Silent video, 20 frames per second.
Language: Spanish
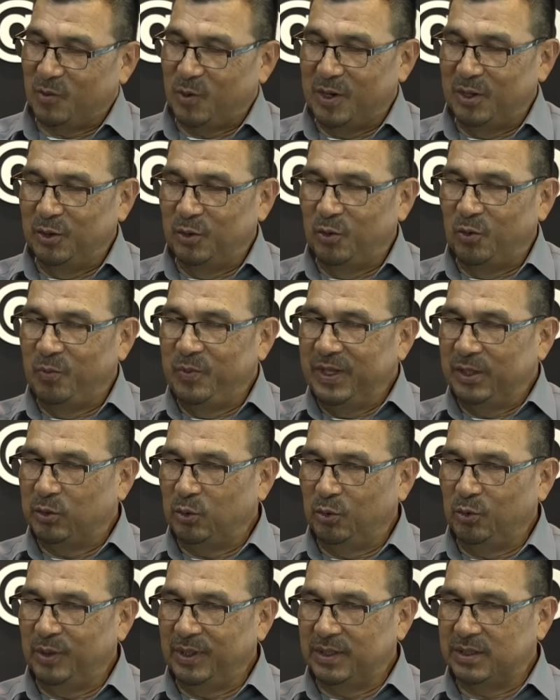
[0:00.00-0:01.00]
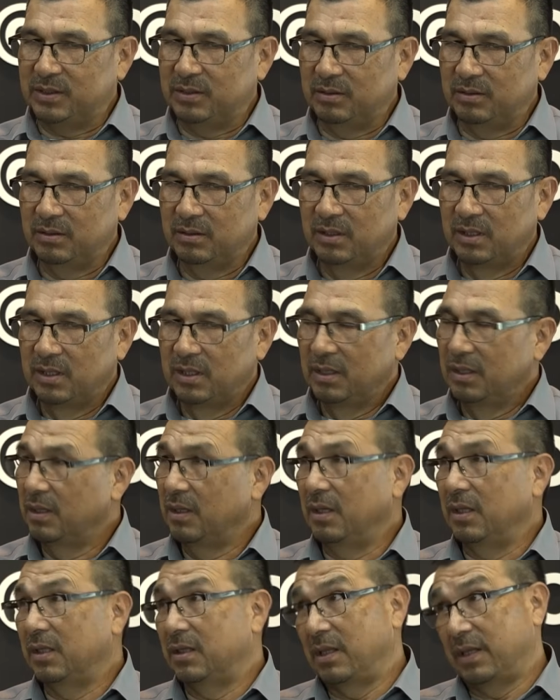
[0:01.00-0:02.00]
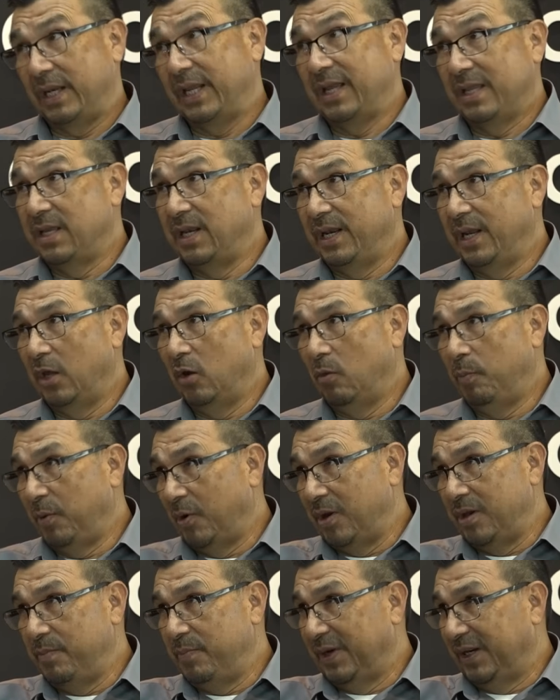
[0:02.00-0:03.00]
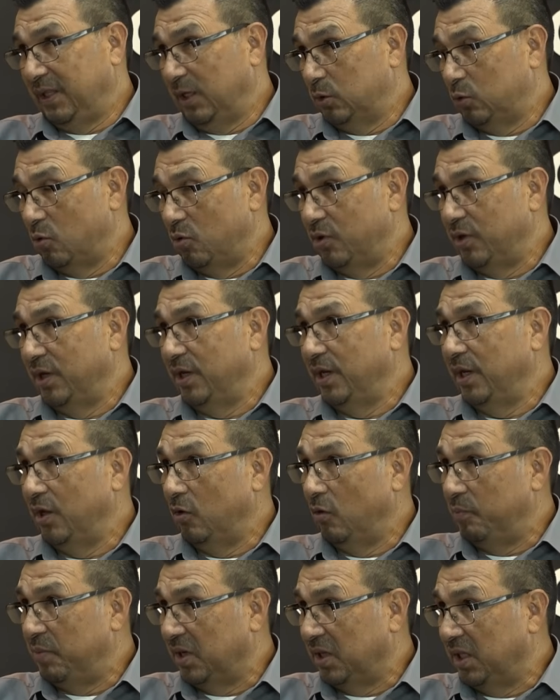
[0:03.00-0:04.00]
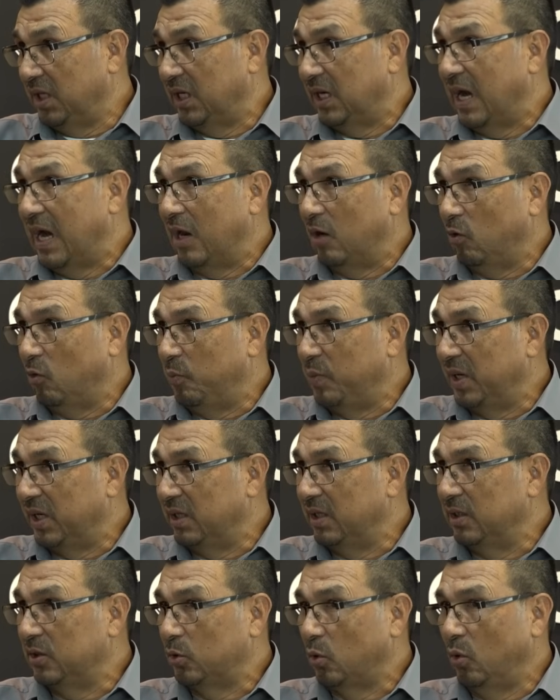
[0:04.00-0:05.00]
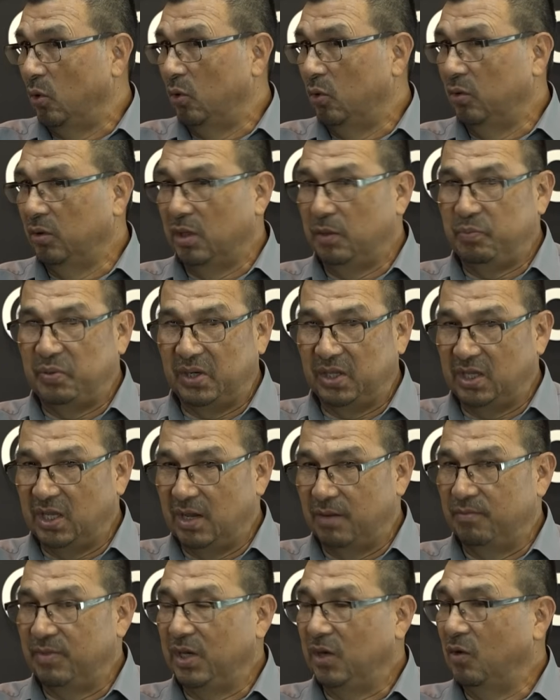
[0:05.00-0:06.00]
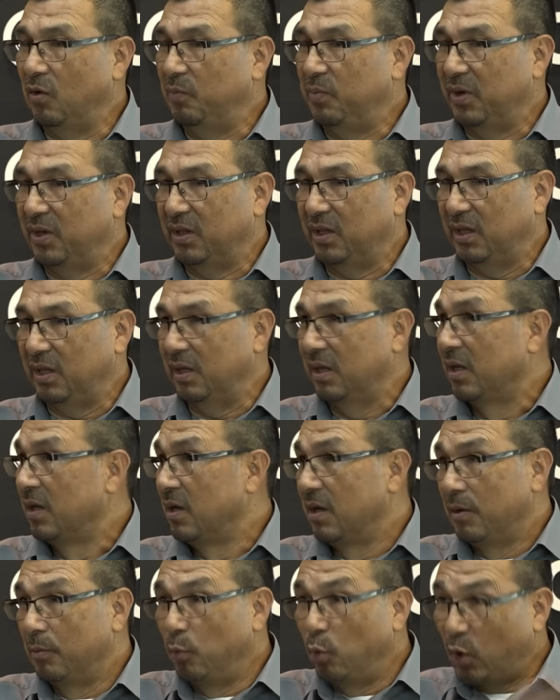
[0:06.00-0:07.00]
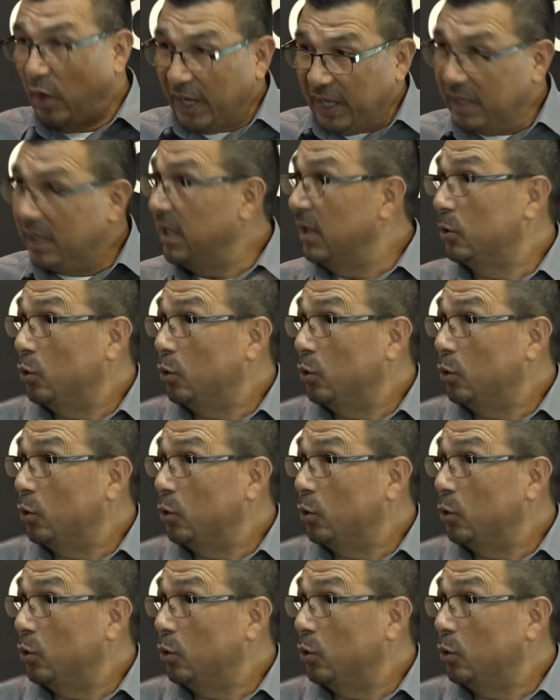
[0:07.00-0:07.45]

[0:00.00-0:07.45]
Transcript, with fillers: cuando vi todo eso y tenía dinero, pero ahí perdí todo el dinero, perdí carros, perdí todo y perdí amigos, perdí mujeres y